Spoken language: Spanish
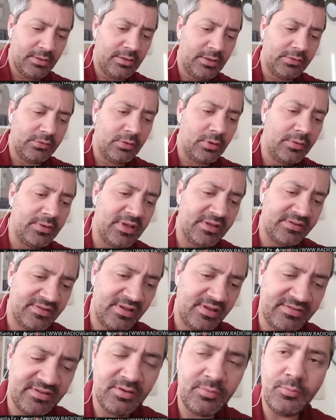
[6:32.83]
que todavía
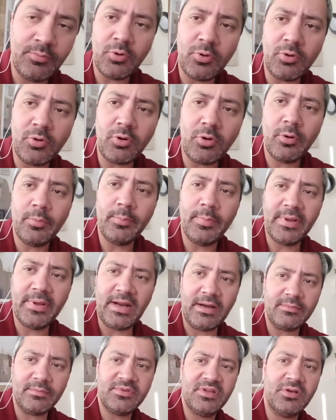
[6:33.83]
se hace un poco esperar.
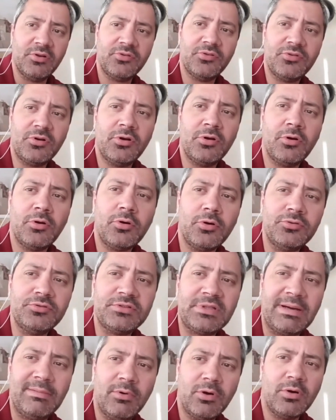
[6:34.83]
Si nosotros no
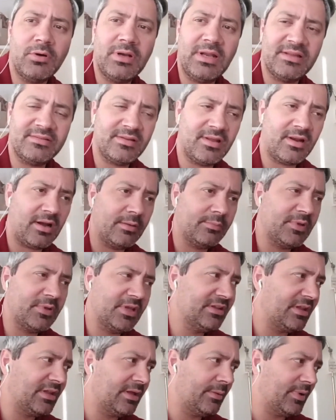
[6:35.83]
contamos con las
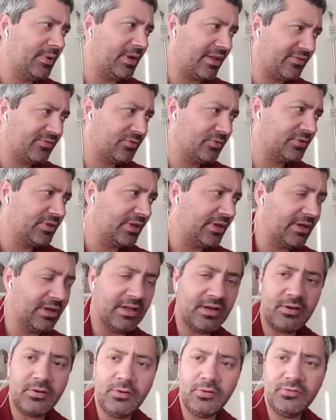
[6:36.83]
herramientas para
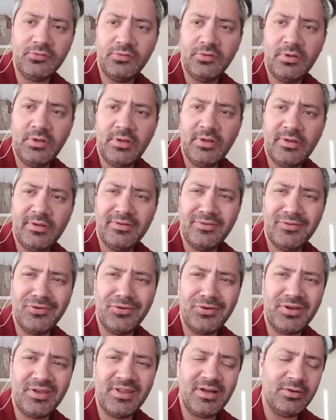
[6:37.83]
sostenernos, no
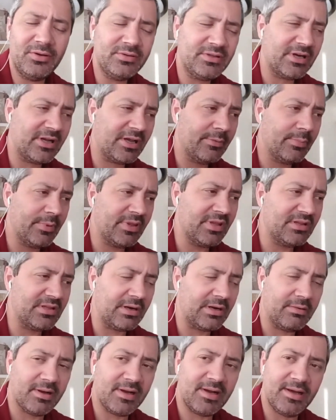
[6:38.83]
nos queda otra que pedir
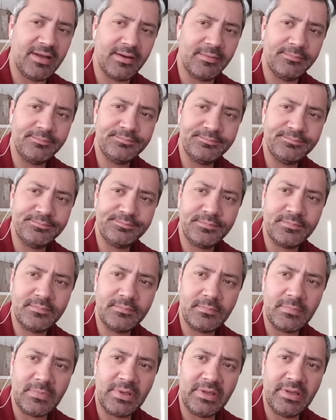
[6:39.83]
trabajar.
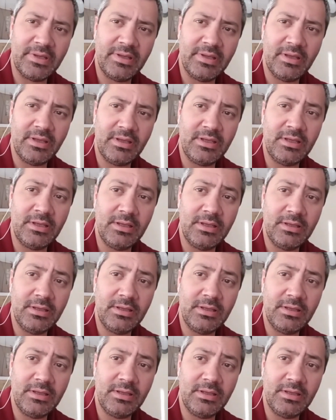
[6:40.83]
¿Se hace eh, esperar